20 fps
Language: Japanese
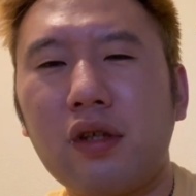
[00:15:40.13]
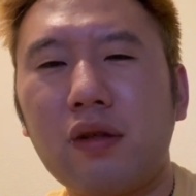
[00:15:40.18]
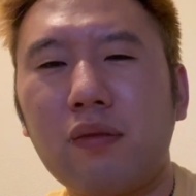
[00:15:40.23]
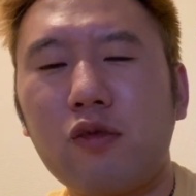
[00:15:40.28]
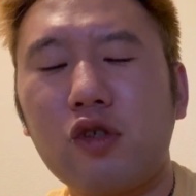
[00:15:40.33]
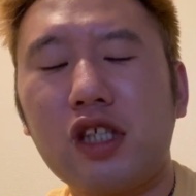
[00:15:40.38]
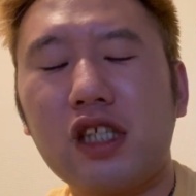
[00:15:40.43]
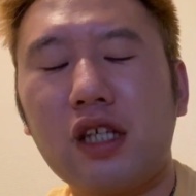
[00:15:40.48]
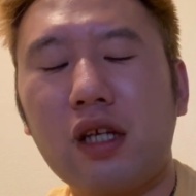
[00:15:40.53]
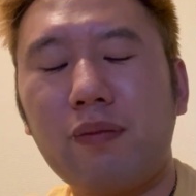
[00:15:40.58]
う
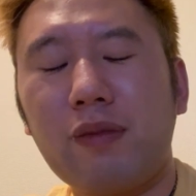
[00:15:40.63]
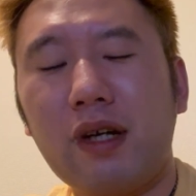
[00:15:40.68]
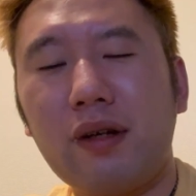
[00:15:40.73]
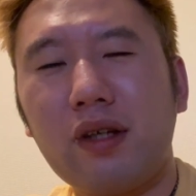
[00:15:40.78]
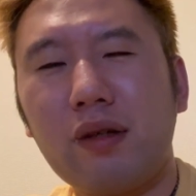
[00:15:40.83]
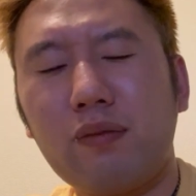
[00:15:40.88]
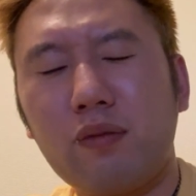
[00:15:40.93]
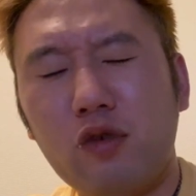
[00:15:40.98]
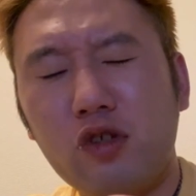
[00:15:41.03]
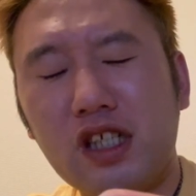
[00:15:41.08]
もしたら
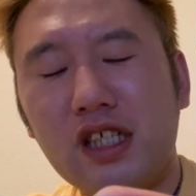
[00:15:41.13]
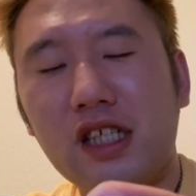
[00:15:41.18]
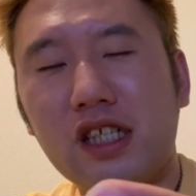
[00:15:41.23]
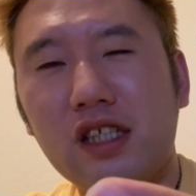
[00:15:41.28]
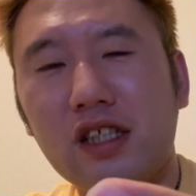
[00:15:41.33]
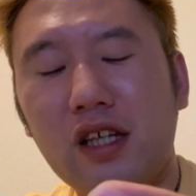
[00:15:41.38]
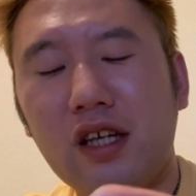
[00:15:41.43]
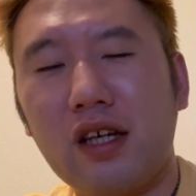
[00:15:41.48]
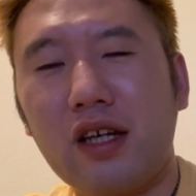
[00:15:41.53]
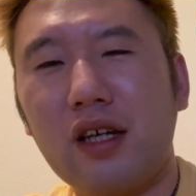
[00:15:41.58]
ばもしかし
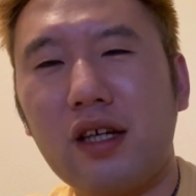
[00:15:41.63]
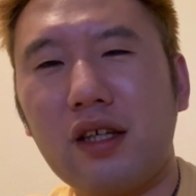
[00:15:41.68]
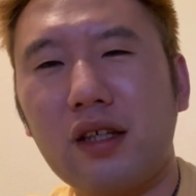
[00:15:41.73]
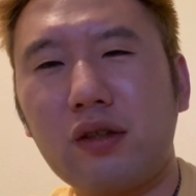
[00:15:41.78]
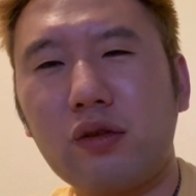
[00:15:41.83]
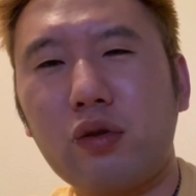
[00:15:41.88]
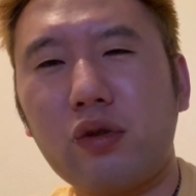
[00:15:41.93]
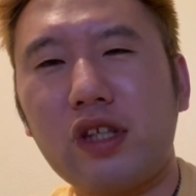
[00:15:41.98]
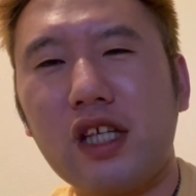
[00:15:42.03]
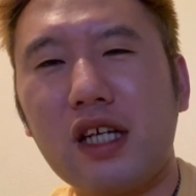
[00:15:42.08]
たら
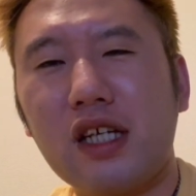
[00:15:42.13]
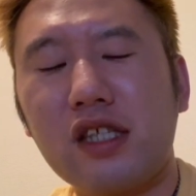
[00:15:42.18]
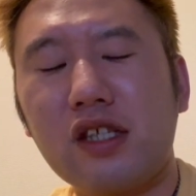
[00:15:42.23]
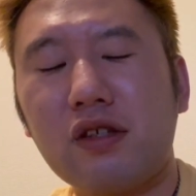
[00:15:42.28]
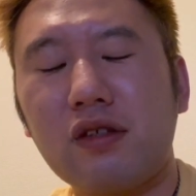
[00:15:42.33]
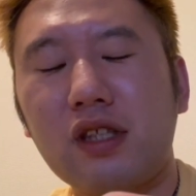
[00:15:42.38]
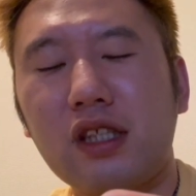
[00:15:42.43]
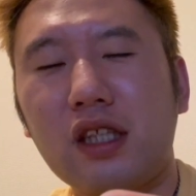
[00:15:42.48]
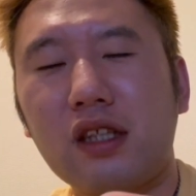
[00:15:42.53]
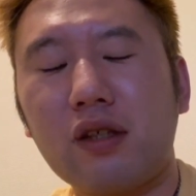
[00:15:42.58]
童貞が
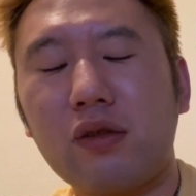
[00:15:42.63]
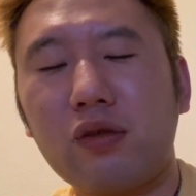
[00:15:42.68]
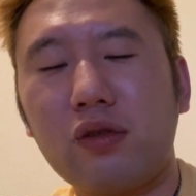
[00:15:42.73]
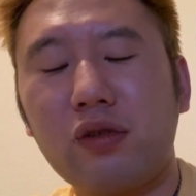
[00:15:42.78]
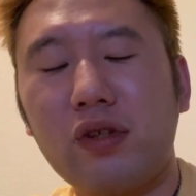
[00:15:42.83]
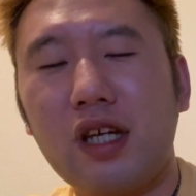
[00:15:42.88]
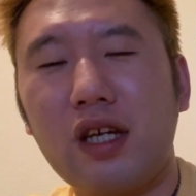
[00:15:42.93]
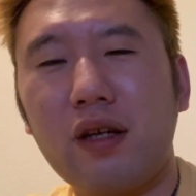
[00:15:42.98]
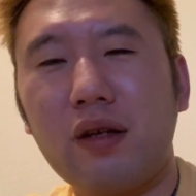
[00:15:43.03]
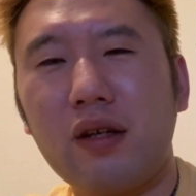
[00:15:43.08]
作ったってこと
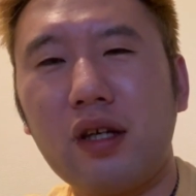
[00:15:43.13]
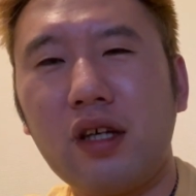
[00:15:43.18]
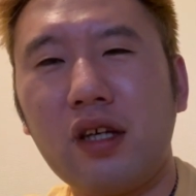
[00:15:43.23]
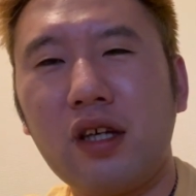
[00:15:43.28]
で